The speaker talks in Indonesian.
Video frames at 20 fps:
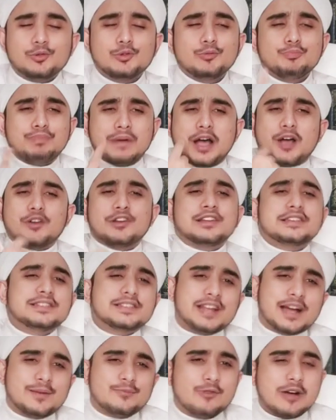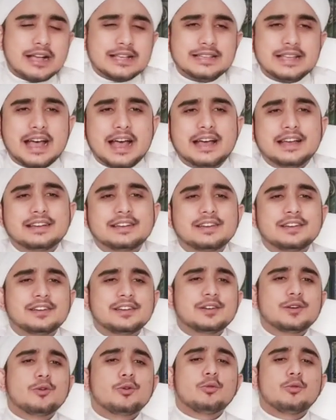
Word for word: lupa kalau dia sedang puasa.